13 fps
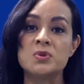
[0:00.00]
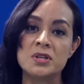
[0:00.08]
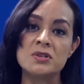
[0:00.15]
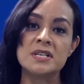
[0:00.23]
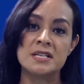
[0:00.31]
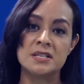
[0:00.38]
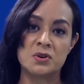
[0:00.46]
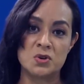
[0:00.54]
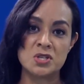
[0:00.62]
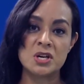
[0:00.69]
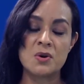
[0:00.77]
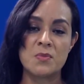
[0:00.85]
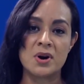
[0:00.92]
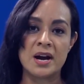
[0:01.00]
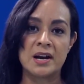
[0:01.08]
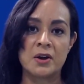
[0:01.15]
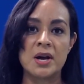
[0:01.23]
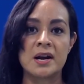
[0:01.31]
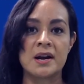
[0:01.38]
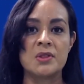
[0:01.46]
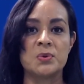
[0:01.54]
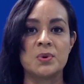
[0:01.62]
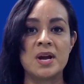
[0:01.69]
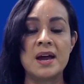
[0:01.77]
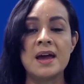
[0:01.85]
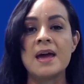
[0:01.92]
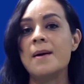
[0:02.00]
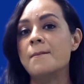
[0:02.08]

Unidos se les conoce como cangrejo herradura,